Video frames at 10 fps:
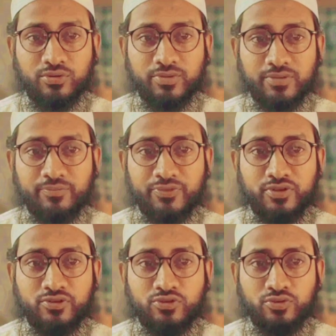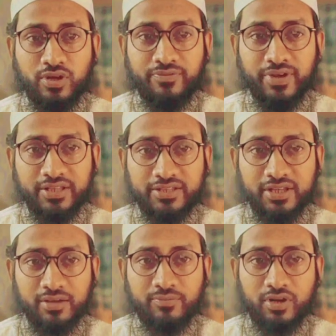করবেন সুরা
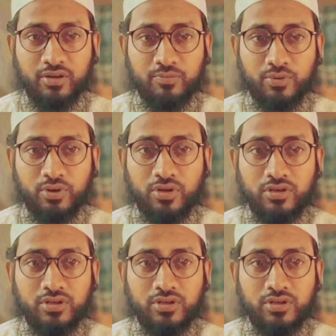ফাতিহা পড়ার পর